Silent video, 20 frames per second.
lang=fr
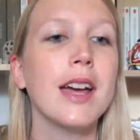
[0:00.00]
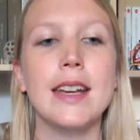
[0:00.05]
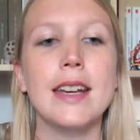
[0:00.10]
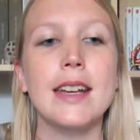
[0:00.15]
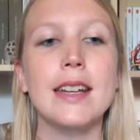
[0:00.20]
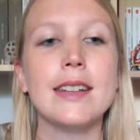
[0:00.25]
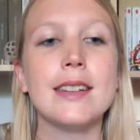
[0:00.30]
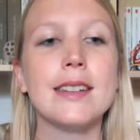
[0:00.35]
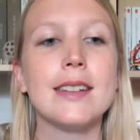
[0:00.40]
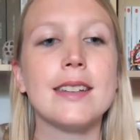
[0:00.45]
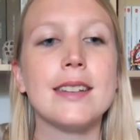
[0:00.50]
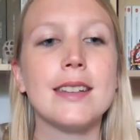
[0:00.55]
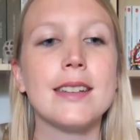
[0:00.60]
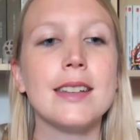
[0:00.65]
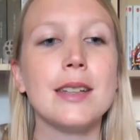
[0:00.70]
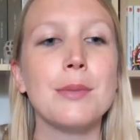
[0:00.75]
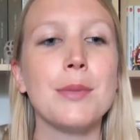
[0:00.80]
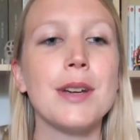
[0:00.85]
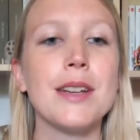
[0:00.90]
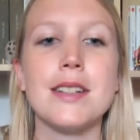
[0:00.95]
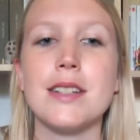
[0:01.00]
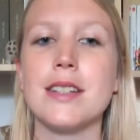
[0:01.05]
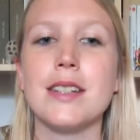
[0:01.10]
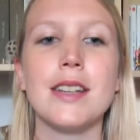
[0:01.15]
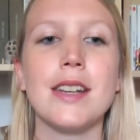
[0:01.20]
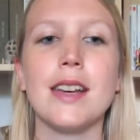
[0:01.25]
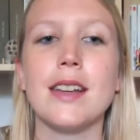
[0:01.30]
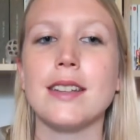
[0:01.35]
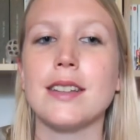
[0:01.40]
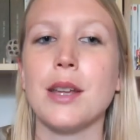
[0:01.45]
et de
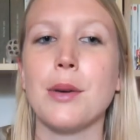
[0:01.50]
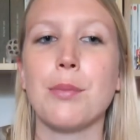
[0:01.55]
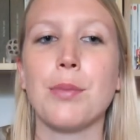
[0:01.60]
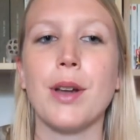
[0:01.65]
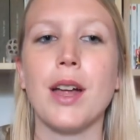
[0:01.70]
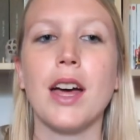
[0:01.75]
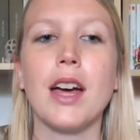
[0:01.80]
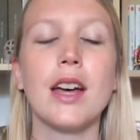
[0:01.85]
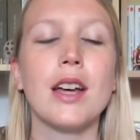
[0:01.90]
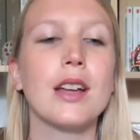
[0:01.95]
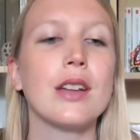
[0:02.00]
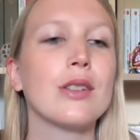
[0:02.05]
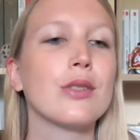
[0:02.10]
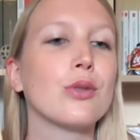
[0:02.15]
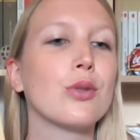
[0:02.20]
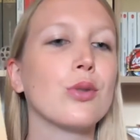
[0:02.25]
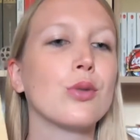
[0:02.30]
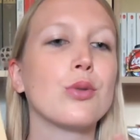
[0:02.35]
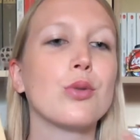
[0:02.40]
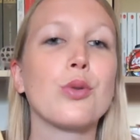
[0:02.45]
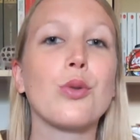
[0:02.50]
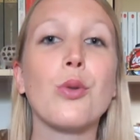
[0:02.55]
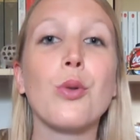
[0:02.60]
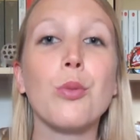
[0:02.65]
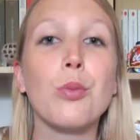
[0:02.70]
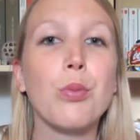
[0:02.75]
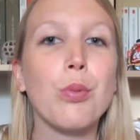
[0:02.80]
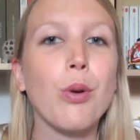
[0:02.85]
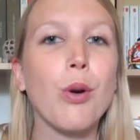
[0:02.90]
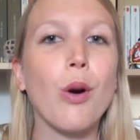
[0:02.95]
s'imaginer à sa place, de,
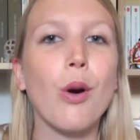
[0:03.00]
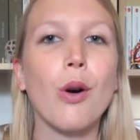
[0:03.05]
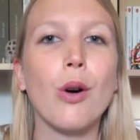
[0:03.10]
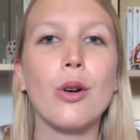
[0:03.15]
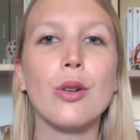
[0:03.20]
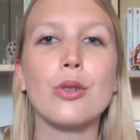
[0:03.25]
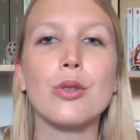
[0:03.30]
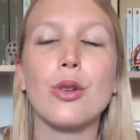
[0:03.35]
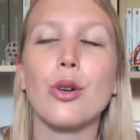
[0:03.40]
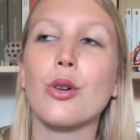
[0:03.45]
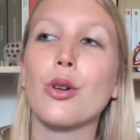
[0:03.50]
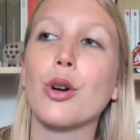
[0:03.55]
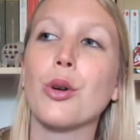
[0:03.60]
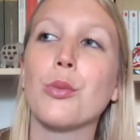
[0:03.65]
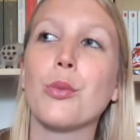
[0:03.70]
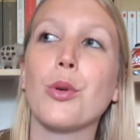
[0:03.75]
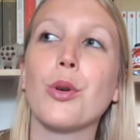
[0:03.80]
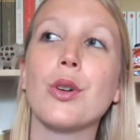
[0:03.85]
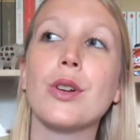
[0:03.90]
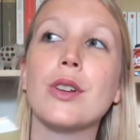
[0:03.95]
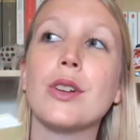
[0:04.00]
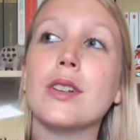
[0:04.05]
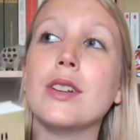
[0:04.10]
comprendre comment